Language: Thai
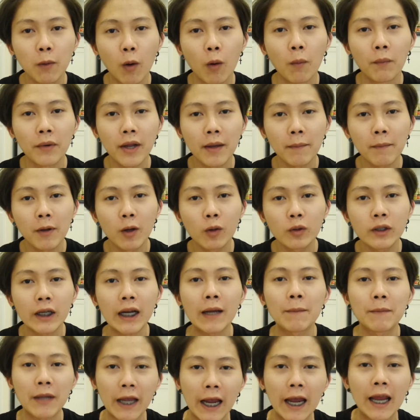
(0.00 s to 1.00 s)
ผมเนี่ยไม่รู้จะ
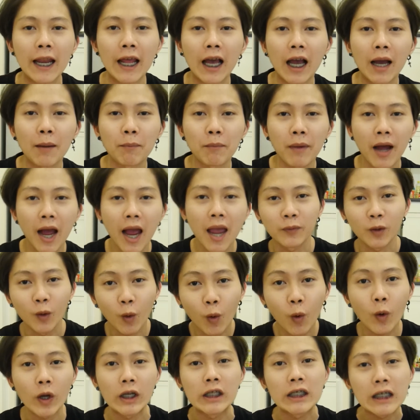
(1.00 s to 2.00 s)
ทำยังไงแล้วครับให้ทุก
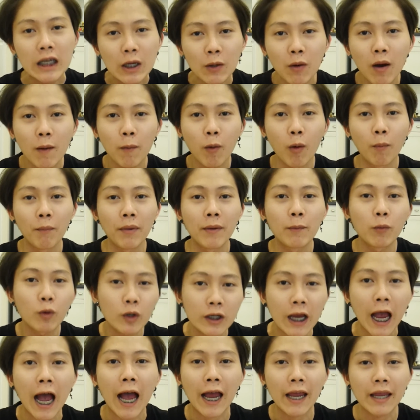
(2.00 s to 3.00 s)
คนเชื่อว่าผมเป็นผู้
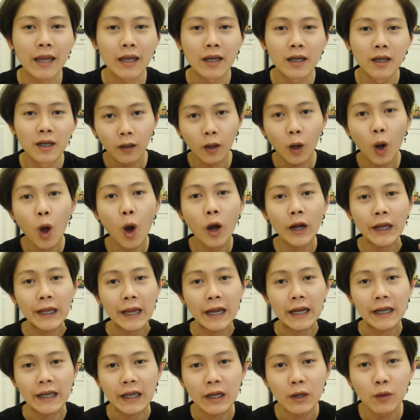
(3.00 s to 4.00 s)
ชายลองเขี
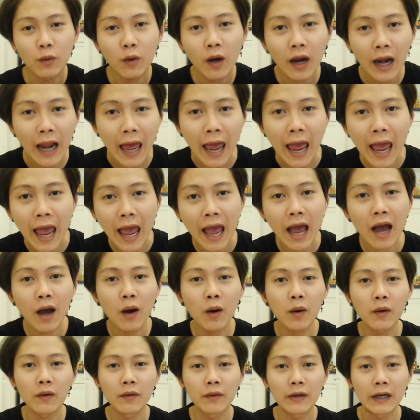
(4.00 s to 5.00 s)
ยนคิ้วก็แล้ว
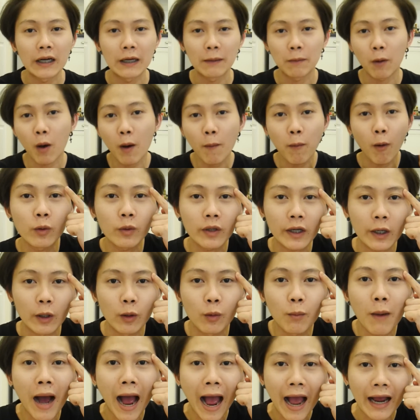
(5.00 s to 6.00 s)
เพราะผมคิ้ว
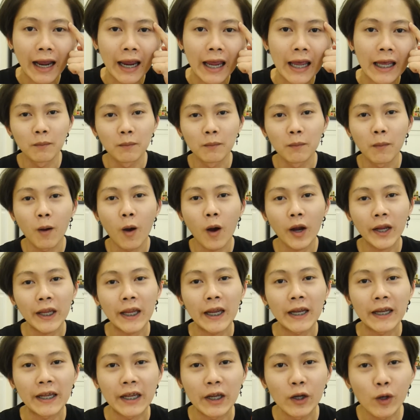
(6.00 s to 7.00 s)
บางไงพอเขี
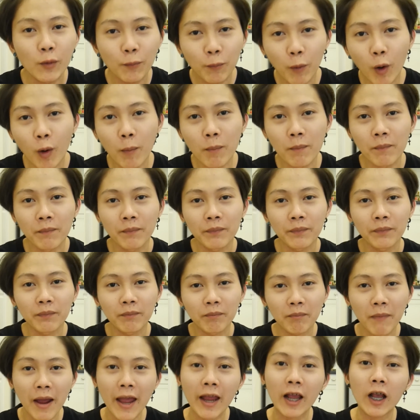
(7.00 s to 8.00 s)
ยนคิ้วปุ๊บ
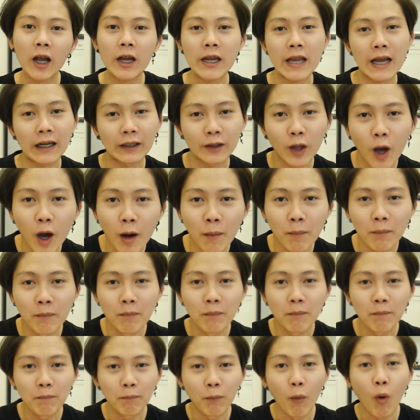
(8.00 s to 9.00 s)
แม่งก็ยังทอม
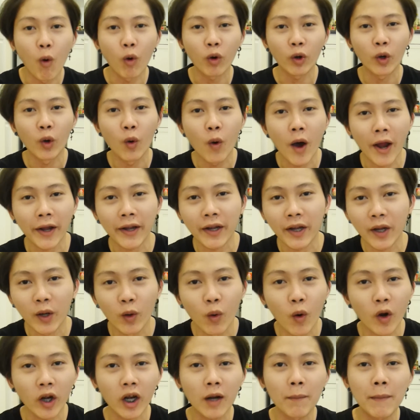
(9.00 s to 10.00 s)
ปลูกหน
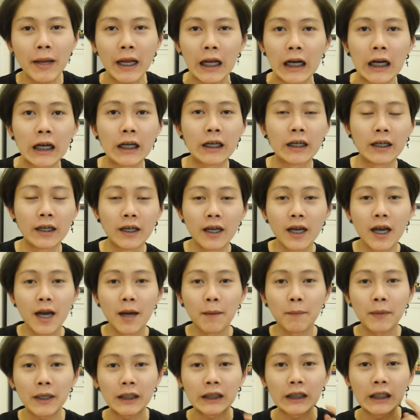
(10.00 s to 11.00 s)
วดก็ไม่ขึ้น
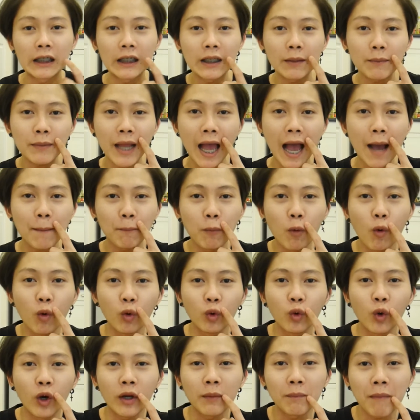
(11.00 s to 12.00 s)
ไปซื้อน้ำยาปลูก
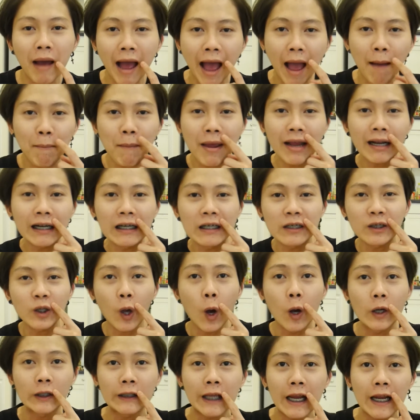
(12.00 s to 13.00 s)
หนวดมาแม่งขึ้น
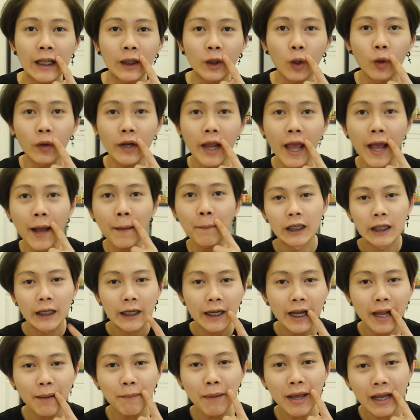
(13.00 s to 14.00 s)
2เส้นตรงเนี้ย
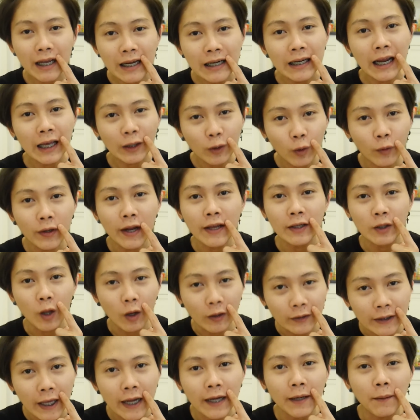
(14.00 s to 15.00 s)
แม่งขึ้นแค่ตรงเนี้ย
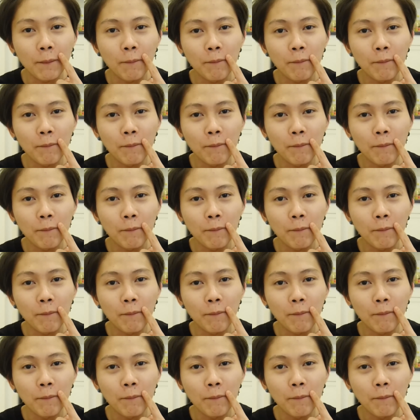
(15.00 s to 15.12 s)
2 เส้น